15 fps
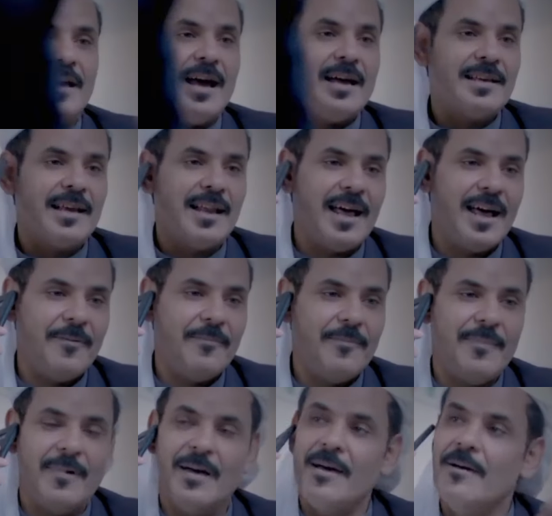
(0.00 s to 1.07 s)
يا سلام
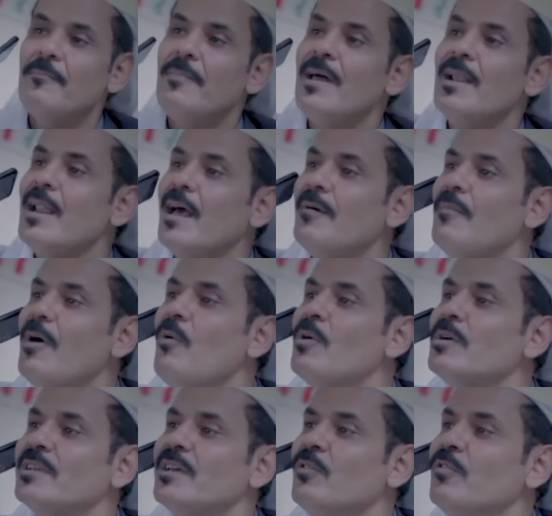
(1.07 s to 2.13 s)
بلغ
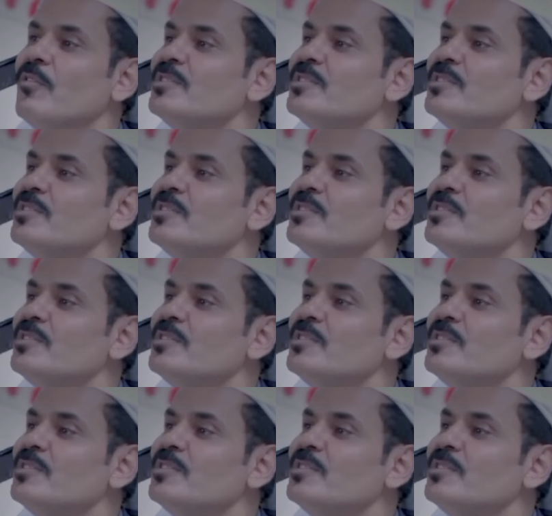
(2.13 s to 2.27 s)
باخوته